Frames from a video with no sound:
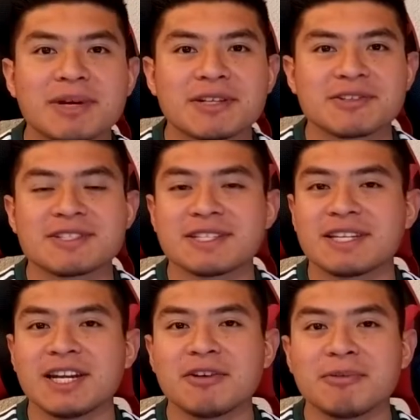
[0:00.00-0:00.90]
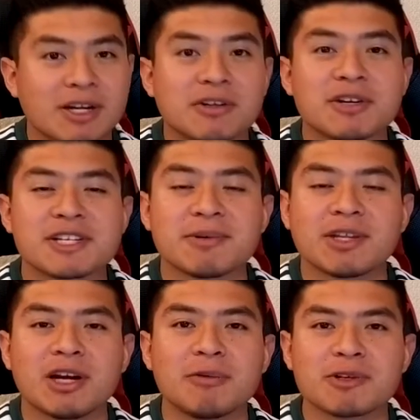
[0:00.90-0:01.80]
viernes 11 de enero. Veracruz
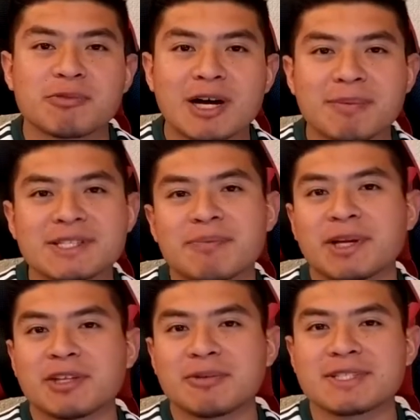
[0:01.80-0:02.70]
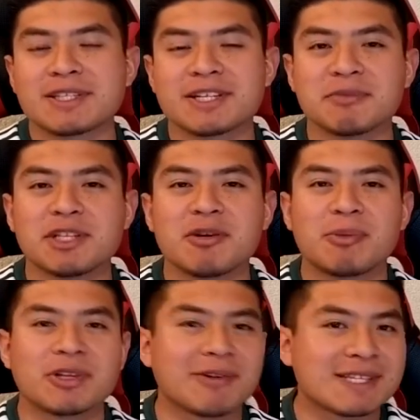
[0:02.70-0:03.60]
recibiendo a Lobos WAP. Este partido va a ser transmitido
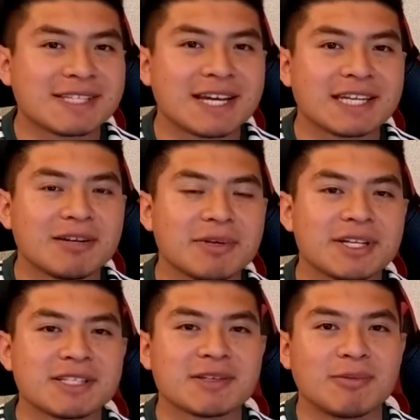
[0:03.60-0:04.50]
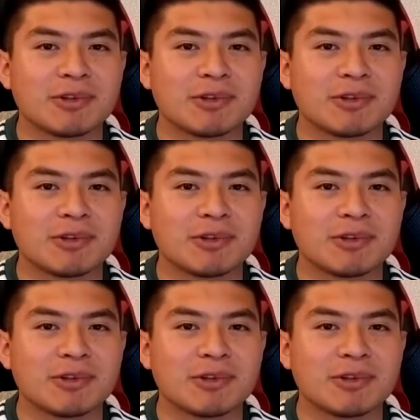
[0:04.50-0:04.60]
por TV Azteca en el viernes